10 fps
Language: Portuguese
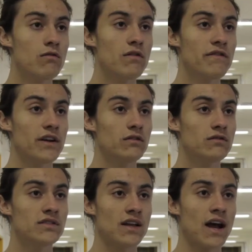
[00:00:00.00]
governo do
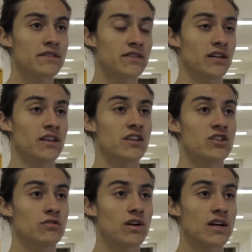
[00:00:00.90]
estado, a Secretaria
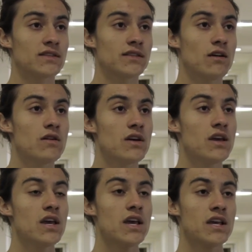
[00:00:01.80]
de Educação,
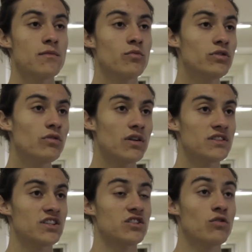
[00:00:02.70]
que muito antes
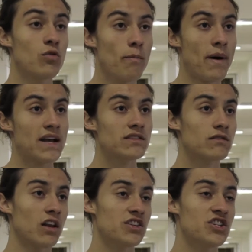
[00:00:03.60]
da gente ocupar a
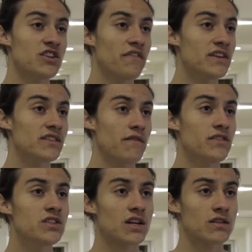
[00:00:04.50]
escola, a gente já fez
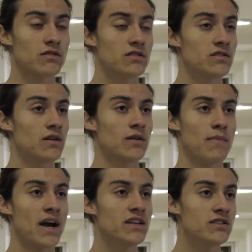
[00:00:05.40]
reivindicações, ah,
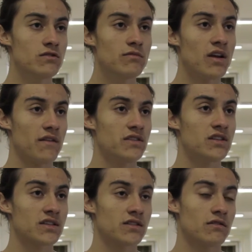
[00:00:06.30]
mais de uma
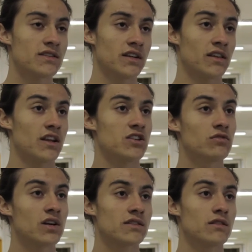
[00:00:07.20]
reivindicação na Secretaria de
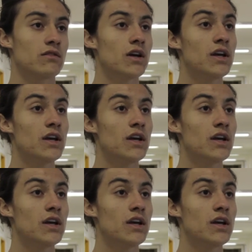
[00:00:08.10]
Educação